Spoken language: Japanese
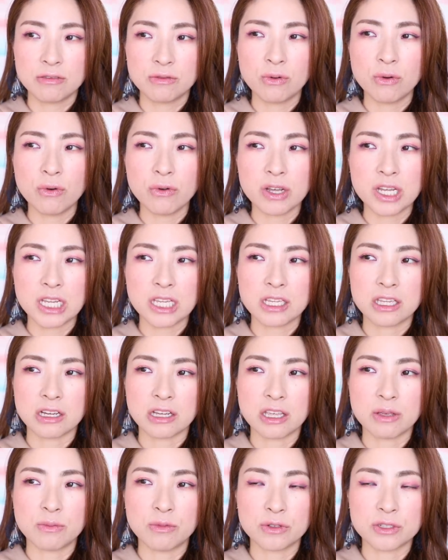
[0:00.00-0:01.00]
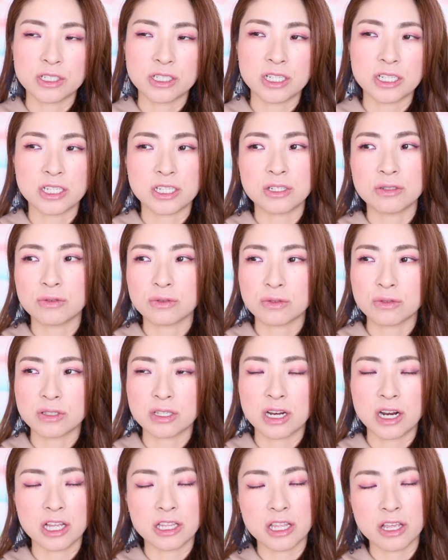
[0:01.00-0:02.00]
どういった気持ちで仕事
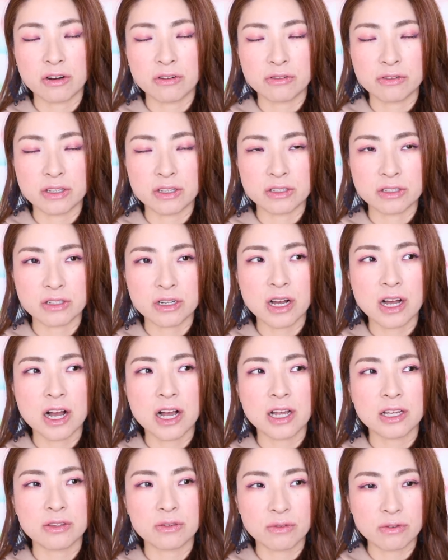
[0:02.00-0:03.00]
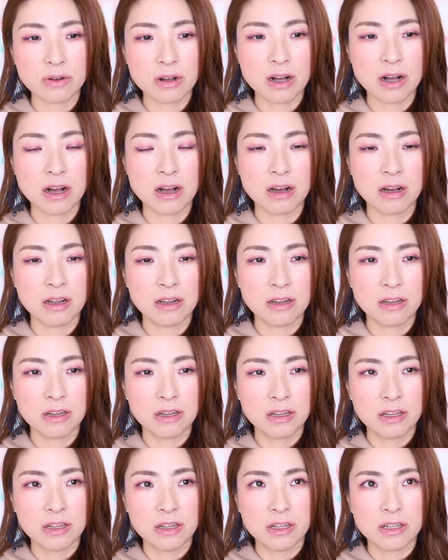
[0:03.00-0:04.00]
されてるんですかとか
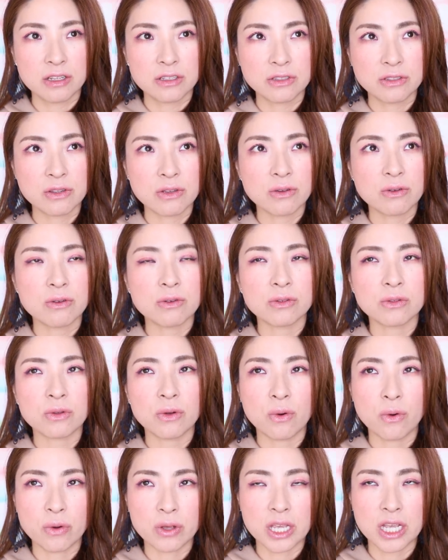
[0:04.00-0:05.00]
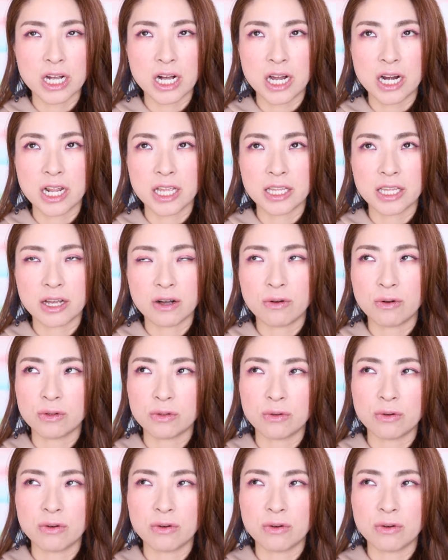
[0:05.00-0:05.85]
そういうことを聞かれたこ